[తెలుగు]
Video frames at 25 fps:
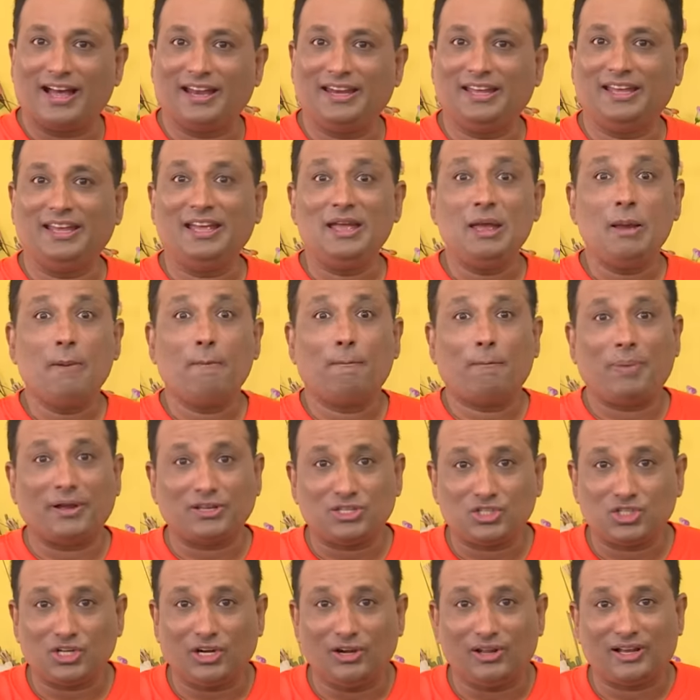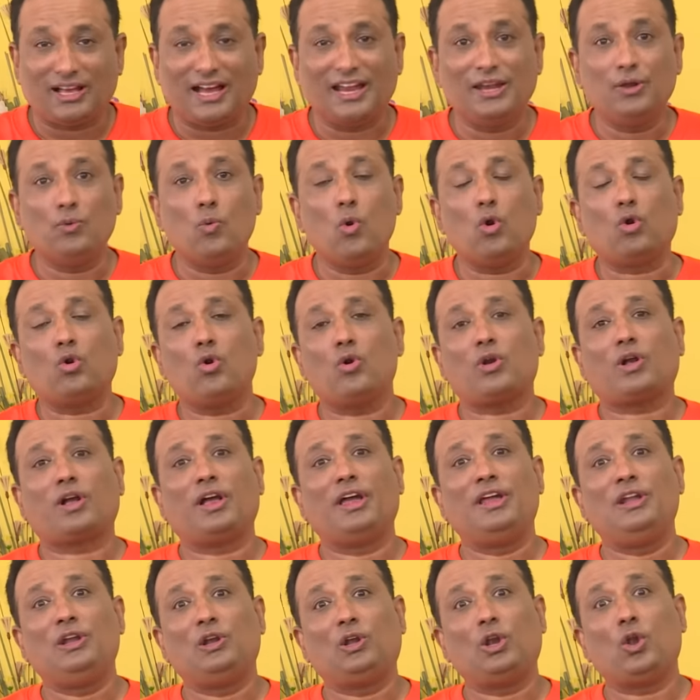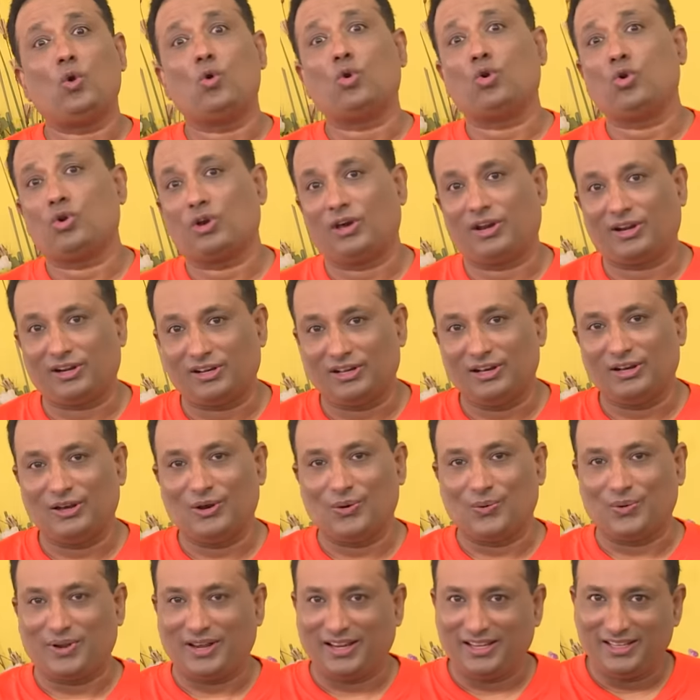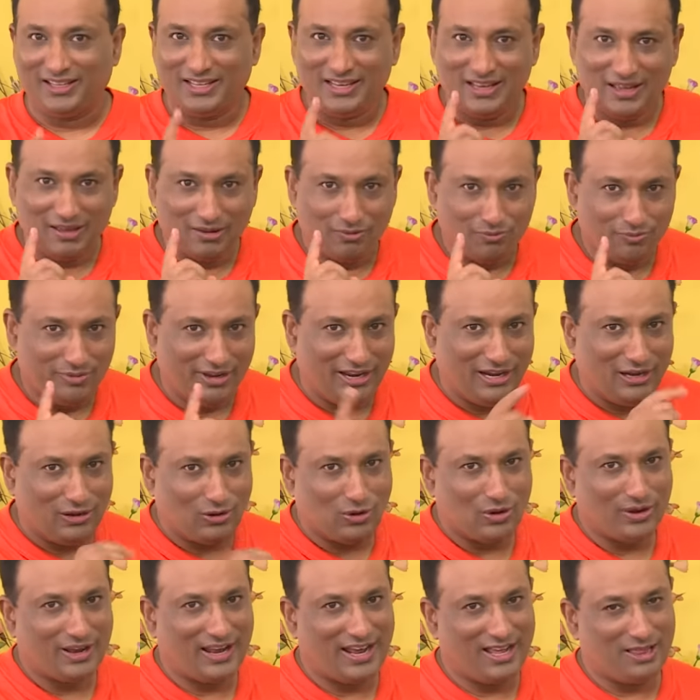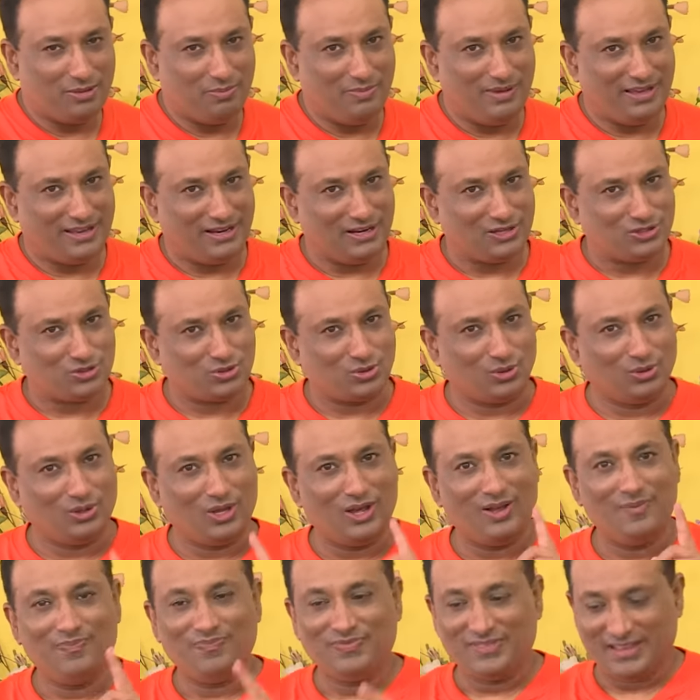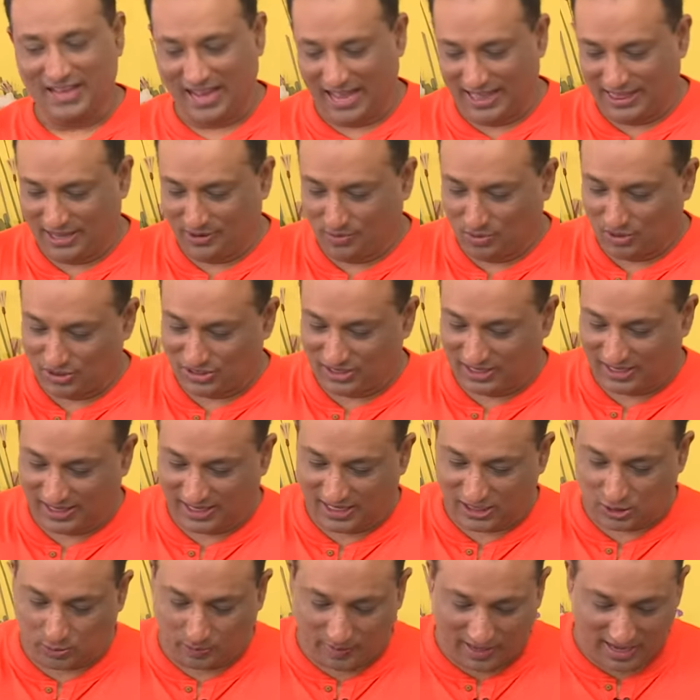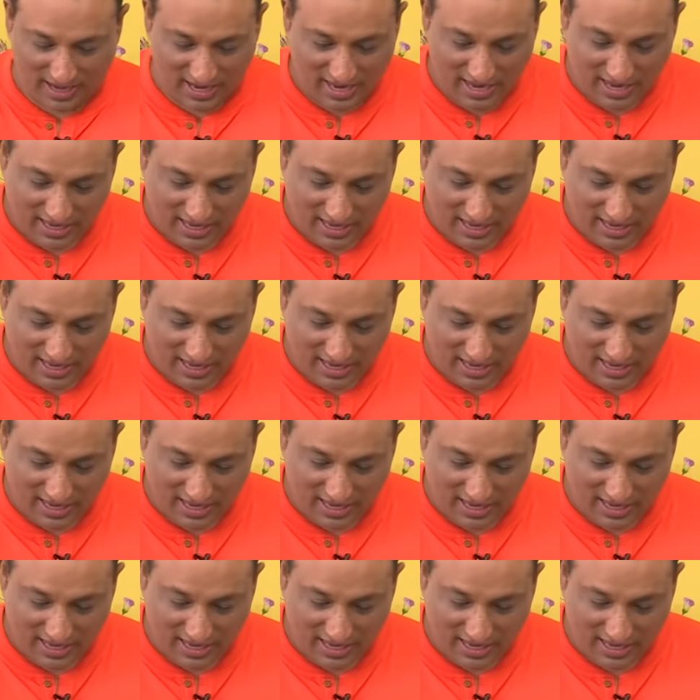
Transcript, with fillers: కానీ పచ్చళ్ళు కానీ ఒక్కొక్క ఇంట్లో ఒక్కొక్క రకంగా ఉంటాయి మీ ఇంట్లో ఏది మీకు నచ్చుతుందో అదే ఒరిజినల్ రెసిపీ